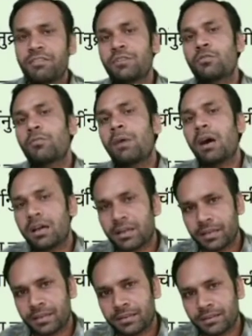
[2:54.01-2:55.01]
कुमार है
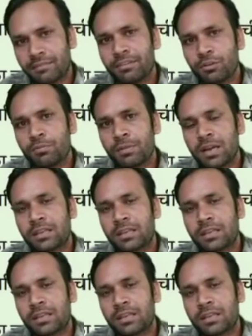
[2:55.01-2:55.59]
रवि कुमार के